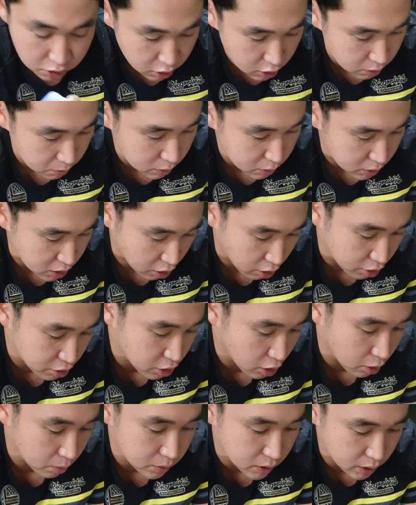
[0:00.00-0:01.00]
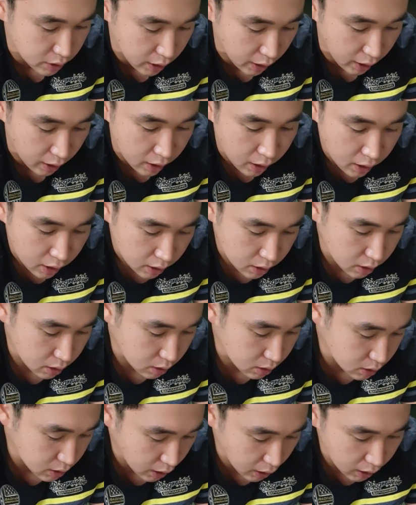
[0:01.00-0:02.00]
지금은 전혀 없는데
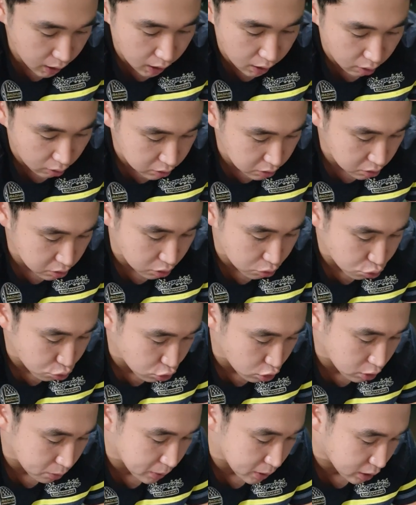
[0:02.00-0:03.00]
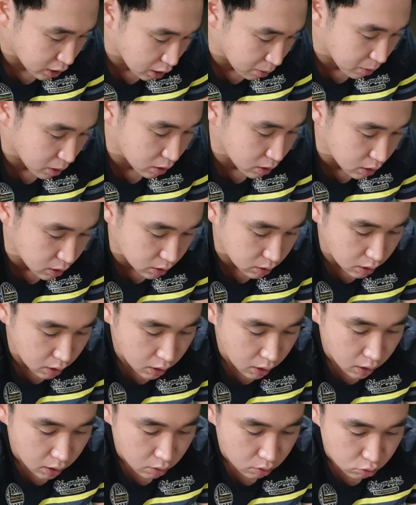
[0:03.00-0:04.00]
그 응애가 어디서 유입이 되면은
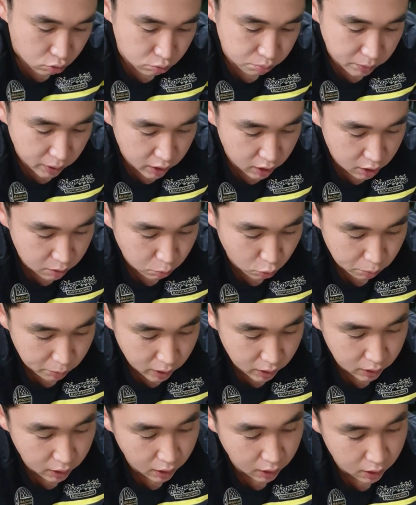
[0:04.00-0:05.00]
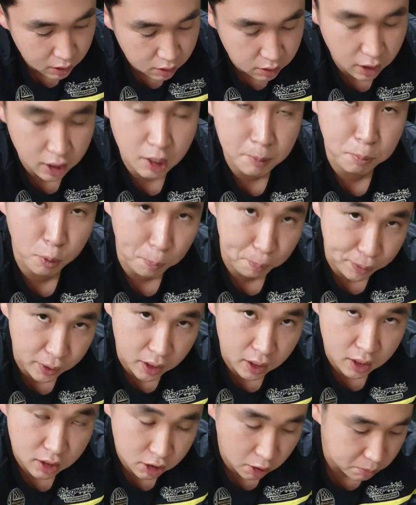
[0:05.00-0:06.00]
군뱅이 몸에다가 그게
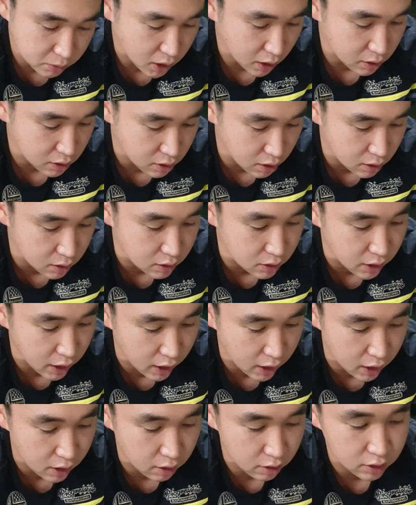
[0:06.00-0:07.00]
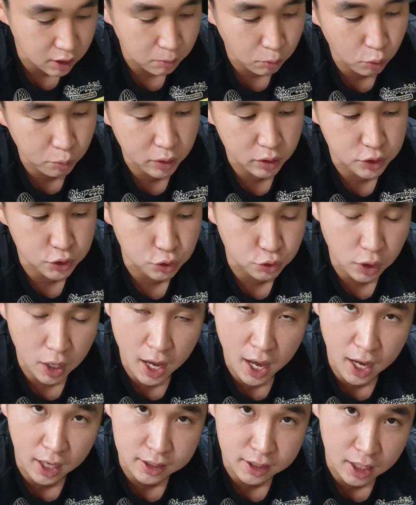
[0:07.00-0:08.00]
히포피 접착성 응애라는 건데 몸에
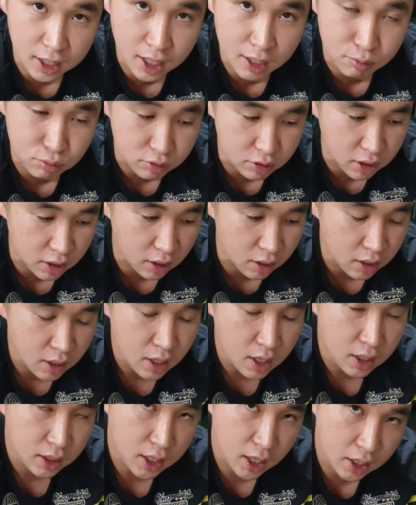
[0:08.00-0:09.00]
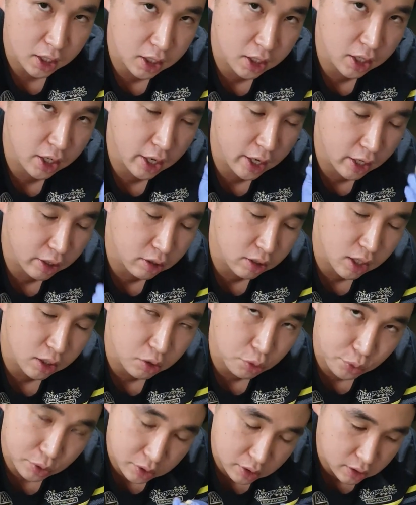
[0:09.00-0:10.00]
쫙 달라붙어요. 당연히
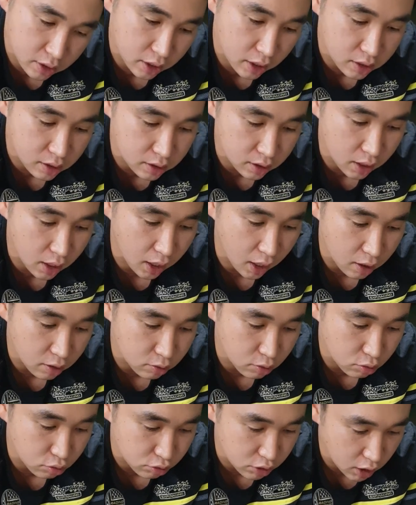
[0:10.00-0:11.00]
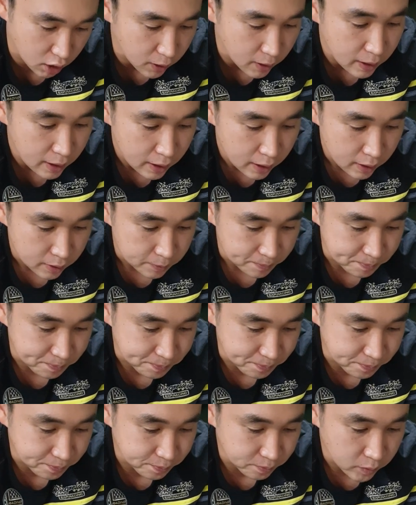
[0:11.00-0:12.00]
얘네들한테 스트레스가 갈 거고요.
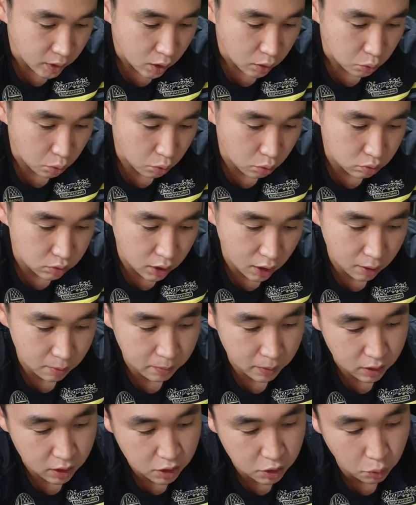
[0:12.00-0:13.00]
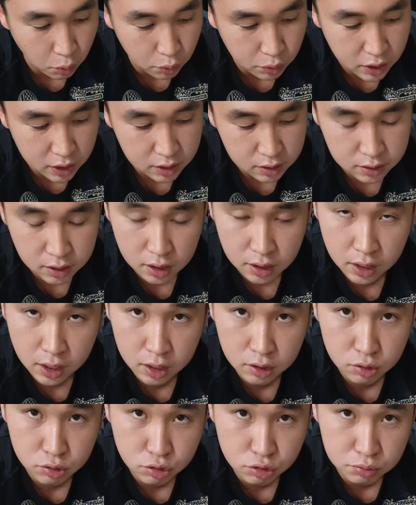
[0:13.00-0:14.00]
음, 또 그다음에 기공이 있어. 요
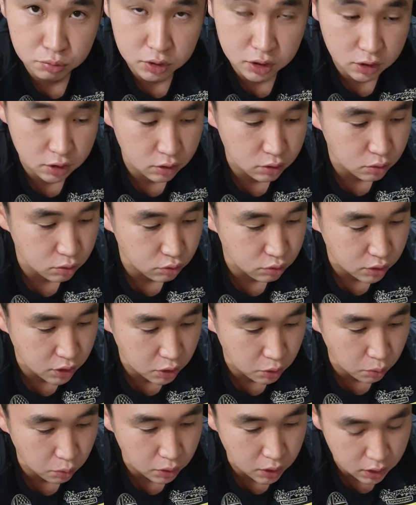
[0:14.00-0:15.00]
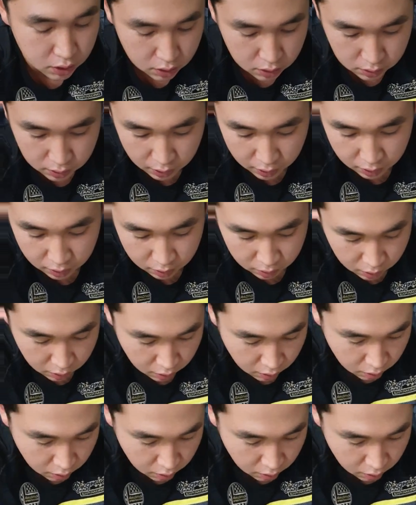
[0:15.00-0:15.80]
얘네들 숨쉬는 기공이 있는데